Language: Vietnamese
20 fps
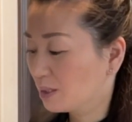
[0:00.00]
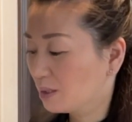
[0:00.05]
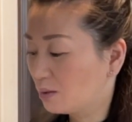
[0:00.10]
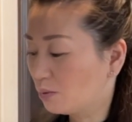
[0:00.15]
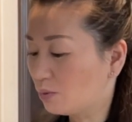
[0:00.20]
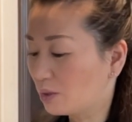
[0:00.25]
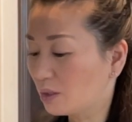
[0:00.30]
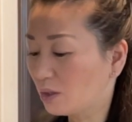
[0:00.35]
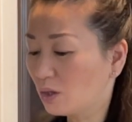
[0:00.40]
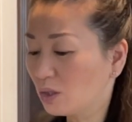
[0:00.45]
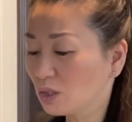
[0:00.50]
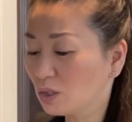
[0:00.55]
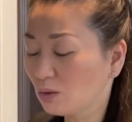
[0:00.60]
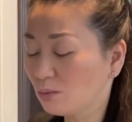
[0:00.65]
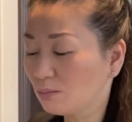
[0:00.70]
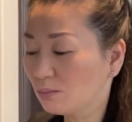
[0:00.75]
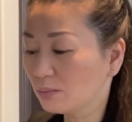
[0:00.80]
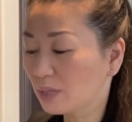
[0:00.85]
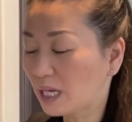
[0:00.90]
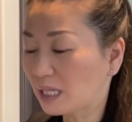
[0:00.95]
quả đó khi
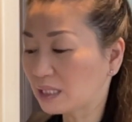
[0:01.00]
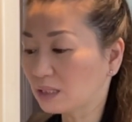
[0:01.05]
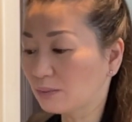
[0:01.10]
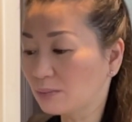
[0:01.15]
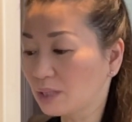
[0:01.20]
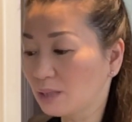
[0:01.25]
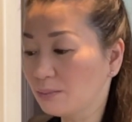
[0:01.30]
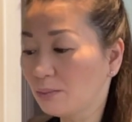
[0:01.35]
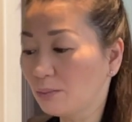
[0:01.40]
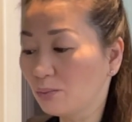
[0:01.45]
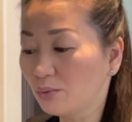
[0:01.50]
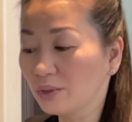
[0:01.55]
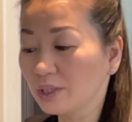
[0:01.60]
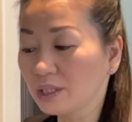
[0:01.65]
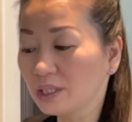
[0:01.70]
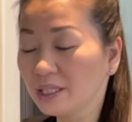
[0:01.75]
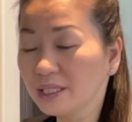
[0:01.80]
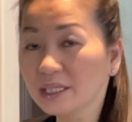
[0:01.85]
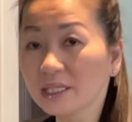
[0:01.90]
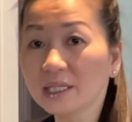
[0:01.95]
ông đã tầm đấy của mỗi
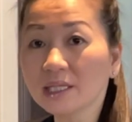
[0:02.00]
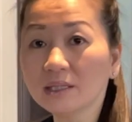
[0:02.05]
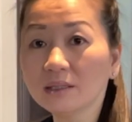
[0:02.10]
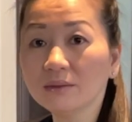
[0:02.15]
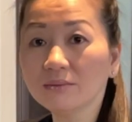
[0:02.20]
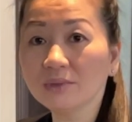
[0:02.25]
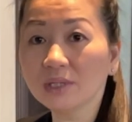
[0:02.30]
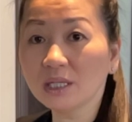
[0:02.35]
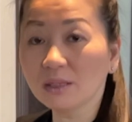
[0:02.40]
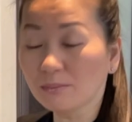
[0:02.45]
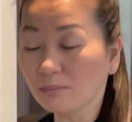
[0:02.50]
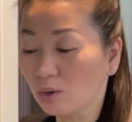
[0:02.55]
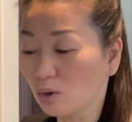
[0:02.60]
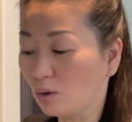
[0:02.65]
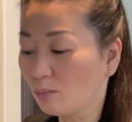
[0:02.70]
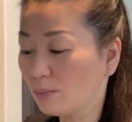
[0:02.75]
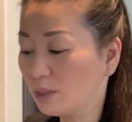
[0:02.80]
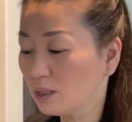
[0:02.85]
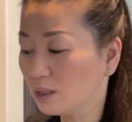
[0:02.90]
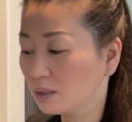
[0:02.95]
lít nắng viên là
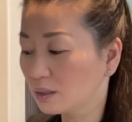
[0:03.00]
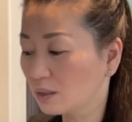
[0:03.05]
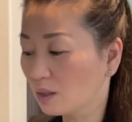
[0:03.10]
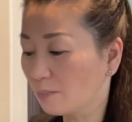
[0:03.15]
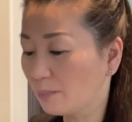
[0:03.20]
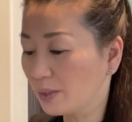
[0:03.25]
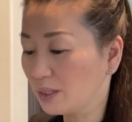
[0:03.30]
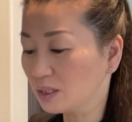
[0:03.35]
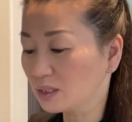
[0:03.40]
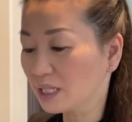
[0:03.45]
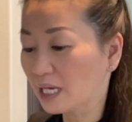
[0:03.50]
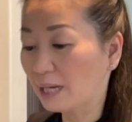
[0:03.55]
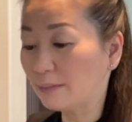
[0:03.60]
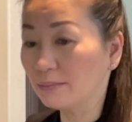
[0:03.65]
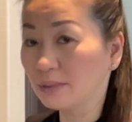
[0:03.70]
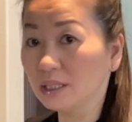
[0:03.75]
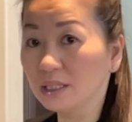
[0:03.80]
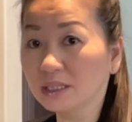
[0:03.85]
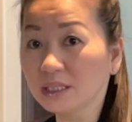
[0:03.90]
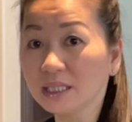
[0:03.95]
móm á đầu bên dừng time một
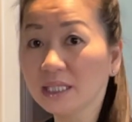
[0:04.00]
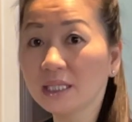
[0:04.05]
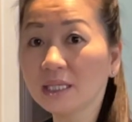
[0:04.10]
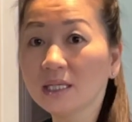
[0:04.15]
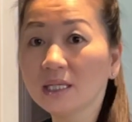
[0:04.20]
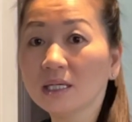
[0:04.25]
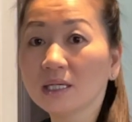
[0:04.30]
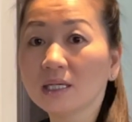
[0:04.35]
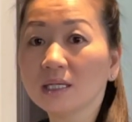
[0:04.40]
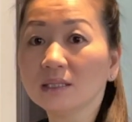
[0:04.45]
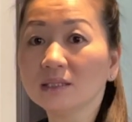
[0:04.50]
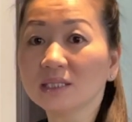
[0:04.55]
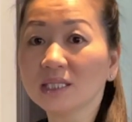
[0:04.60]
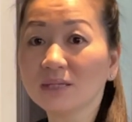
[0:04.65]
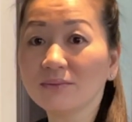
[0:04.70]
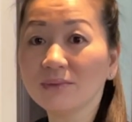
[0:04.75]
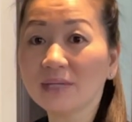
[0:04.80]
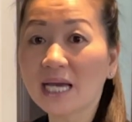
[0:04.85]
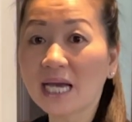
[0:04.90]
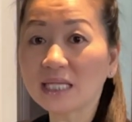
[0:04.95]
lít tiết
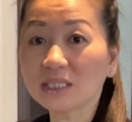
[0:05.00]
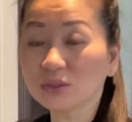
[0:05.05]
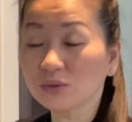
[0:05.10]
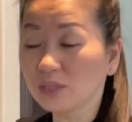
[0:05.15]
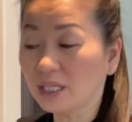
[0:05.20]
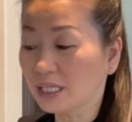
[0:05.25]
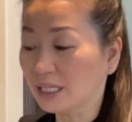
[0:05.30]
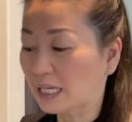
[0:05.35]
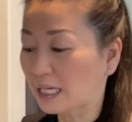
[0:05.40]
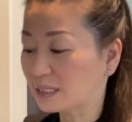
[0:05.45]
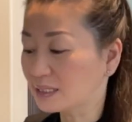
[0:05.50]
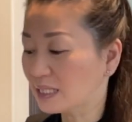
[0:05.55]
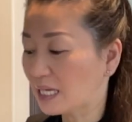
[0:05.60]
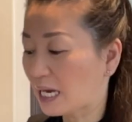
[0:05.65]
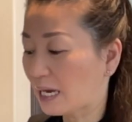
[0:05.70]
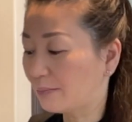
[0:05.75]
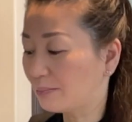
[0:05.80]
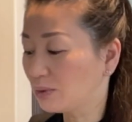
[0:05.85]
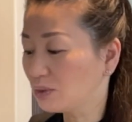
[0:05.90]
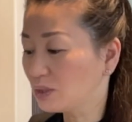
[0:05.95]
trắng vì ai chơi lại cái nã
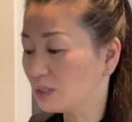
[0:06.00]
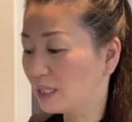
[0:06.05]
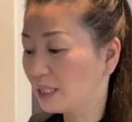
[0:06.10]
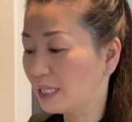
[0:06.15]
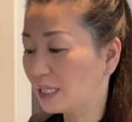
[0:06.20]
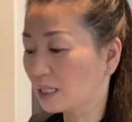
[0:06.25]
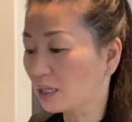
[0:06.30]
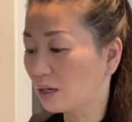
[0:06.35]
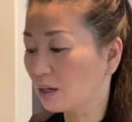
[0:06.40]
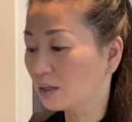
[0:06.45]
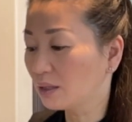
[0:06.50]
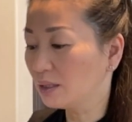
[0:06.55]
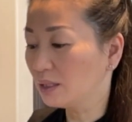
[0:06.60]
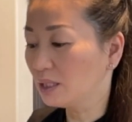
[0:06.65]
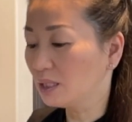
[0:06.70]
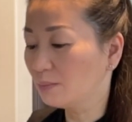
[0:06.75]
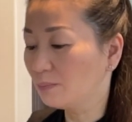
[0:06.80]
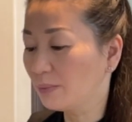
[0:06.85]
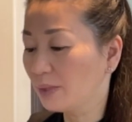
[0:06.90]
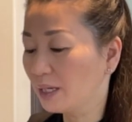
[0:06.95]
sạp rồi cho nên là tặng ngọc đi
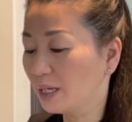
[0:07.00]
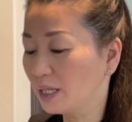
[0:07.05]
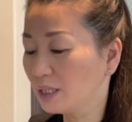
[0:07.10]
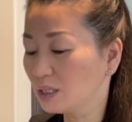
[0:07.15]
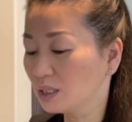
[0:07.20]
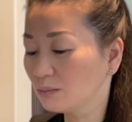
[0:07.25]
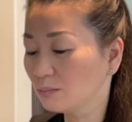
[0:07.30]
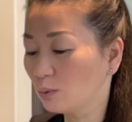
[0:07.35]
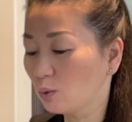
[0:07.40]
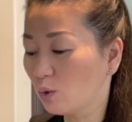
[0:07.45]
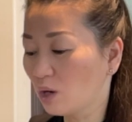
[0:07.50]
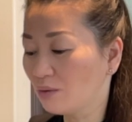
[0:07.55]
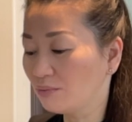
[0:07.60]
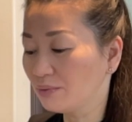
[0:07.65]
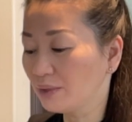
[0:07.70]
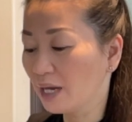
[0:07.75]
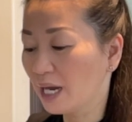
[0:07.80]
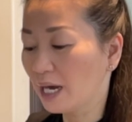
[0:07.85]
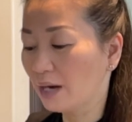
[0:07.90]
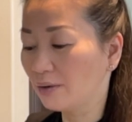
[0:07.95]
nó về đại dừng ngoặc
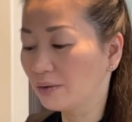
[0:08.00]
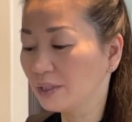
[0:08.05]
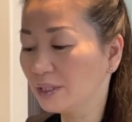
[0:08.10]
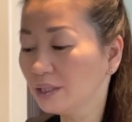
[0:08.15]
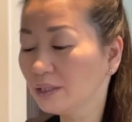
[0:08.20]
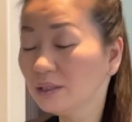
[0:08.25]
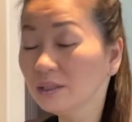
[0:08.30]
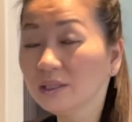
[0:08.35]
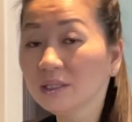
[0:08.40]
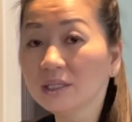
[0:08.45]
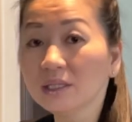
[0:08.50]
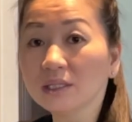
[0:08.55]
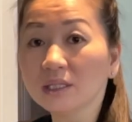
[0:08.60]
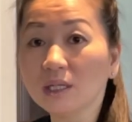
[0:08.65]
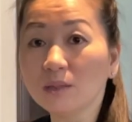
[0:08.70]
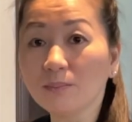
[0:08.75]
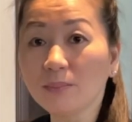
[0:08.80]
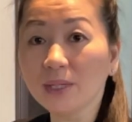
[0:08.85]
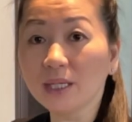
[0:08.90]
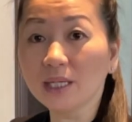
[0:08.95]
vì hao nắng nó
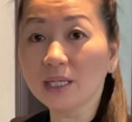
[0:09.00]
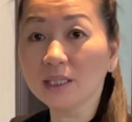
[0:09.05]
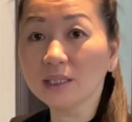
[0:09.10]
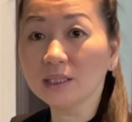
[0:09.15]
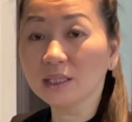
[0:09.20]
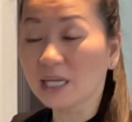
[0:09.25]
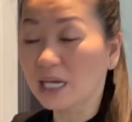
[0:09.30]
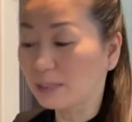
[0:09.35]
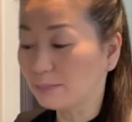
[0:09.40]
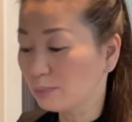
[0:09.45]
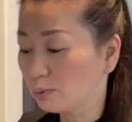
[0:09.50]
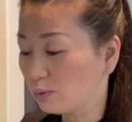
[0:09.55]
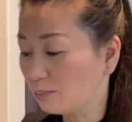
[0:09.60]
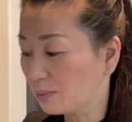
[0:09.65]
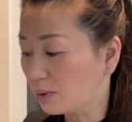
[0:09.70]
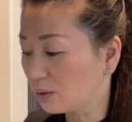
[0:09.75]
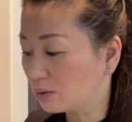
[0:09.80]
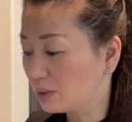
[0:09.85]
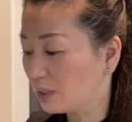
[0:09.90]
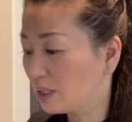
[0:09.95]
về nắng những ai plum
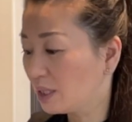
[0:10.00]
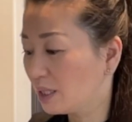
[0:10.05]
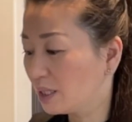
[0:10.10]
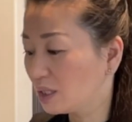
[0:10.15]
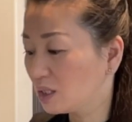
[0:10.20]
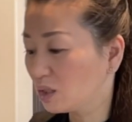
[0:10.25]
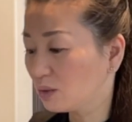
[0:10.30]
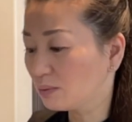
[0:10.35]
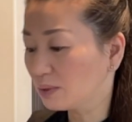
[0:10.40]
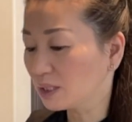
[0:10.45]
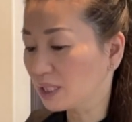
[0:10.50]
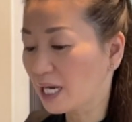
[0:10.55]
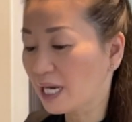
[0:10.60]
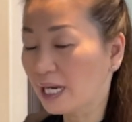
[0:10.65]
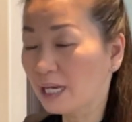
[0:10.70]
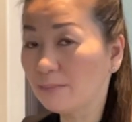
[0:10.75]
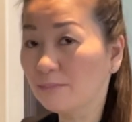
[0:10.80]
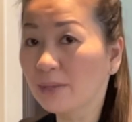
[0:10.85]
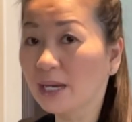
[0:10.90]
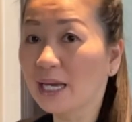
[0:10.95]
đong tiết hay khi đằng
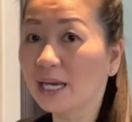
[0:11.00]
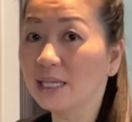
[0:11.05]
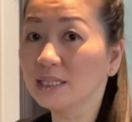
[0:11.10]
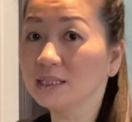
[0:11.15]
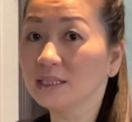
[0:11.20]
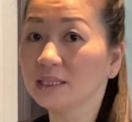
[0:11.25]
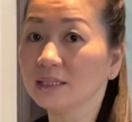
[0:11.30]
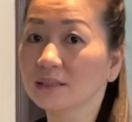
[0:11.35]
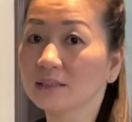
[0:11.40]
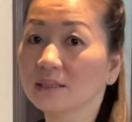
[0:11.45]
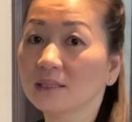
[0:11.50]
time hai chỉ